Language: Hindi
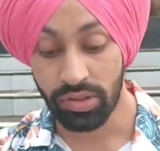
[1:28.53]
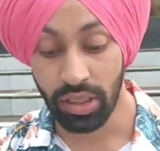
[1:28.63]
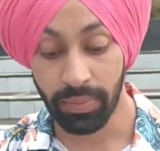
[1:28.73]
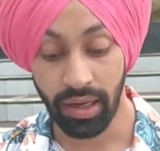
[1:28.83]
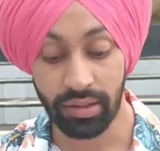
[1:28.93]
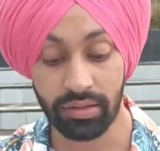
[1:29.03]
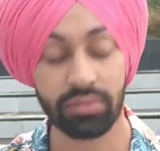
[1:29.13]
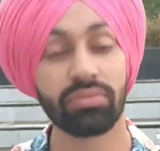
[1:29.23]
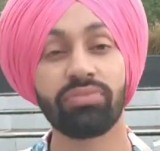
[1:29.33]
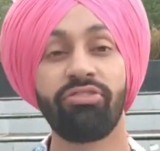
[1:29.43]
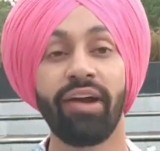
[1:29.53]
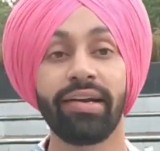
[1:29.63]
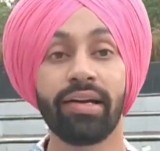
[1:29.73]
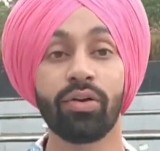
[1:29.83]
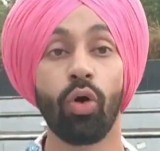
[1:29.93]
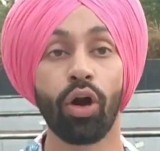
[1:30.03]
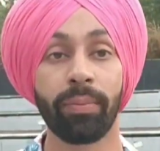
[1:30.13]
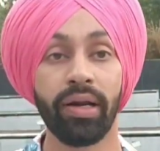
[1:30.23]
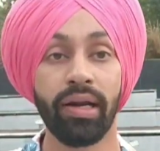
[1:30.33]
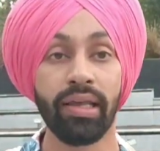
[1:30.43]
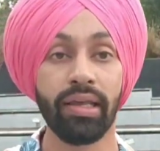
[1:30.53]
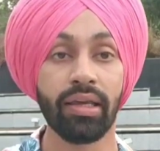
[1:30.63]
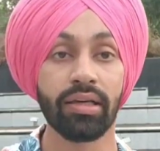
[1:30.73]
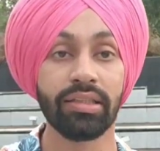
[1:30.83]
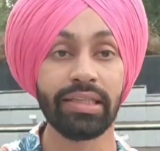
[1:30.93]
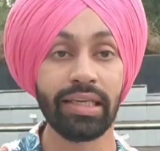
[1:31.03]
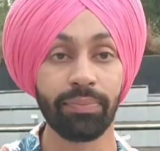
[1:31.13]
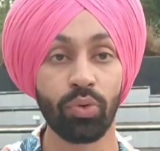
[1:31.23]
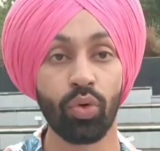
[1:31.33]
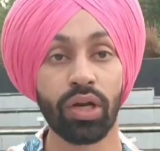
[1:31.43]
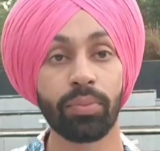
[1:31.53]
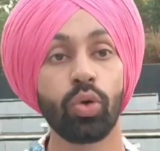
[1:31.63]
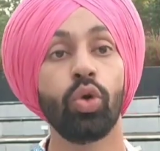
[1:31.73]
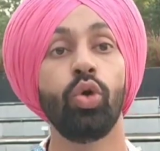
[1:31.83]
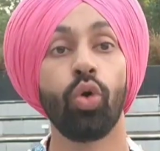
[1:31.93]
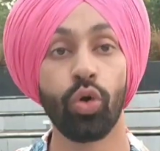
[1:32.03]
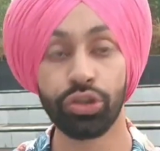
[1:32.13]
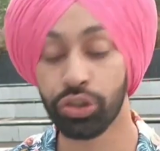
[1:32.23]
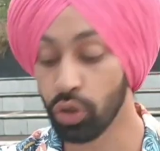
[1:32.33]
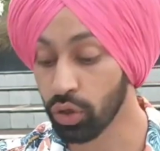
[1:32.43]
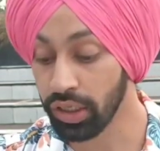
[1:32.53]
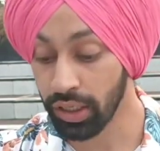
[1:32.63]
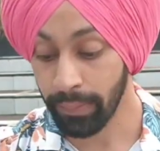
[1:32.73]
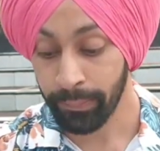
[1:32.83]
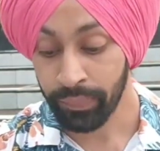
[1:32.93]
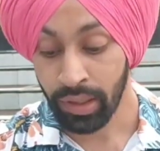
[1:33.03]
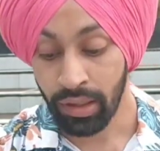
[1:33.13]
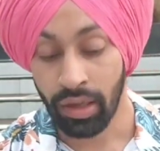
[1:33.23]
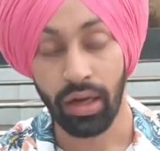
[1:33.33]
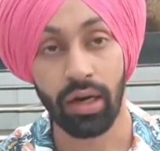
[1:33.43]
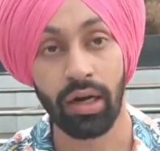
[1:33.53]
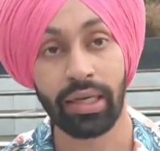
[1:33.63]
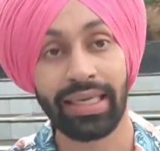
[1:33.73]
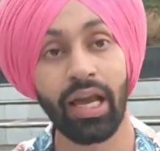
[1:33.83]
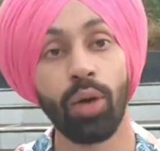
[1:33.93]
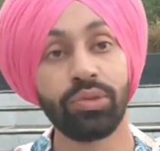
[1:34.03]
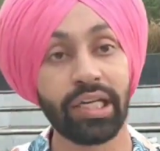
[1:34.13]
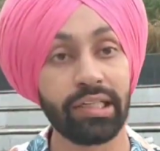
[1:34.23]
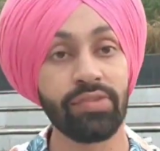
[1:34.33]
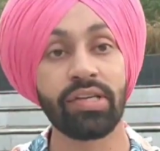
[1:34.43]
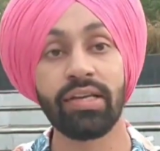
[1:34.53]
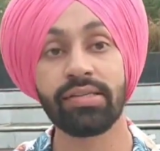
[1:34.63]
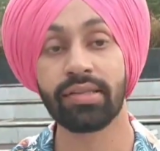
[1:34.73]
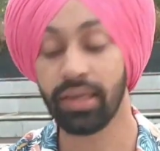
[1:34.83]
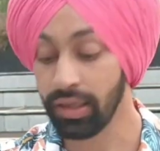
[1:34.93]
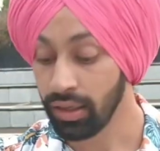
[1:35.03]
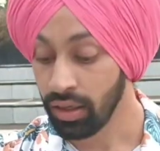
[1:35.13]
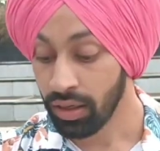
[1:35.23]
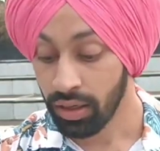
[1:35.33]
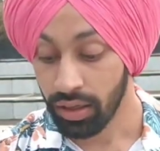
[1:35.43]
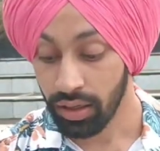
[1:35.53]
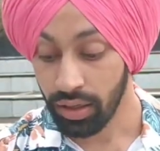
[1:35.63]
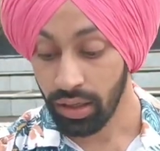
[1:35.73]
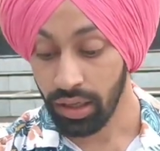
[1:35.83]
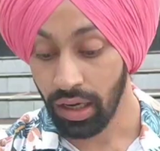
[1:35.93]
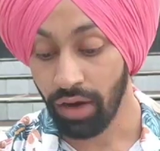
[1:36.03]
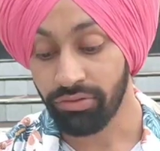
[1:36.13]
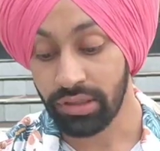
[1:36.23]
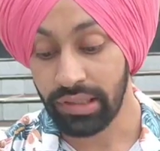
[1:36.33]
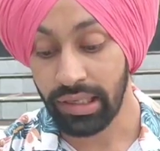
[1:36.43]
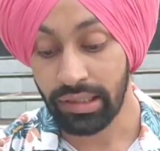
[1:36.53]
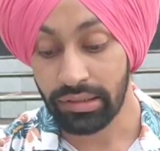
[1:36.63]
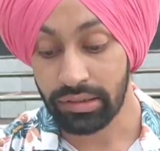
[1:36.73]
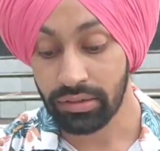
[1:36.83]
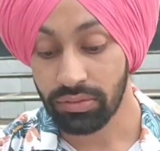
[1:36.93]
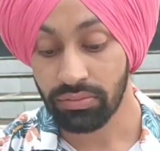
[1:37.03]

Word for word: उसके बाद फेडरल गवर्नमेंट ने ये प्रोग्राम को लॉन्च क्यों किया uh, क्या ऑब्जेक्टिव्स हैं इसके आफ्टर दैट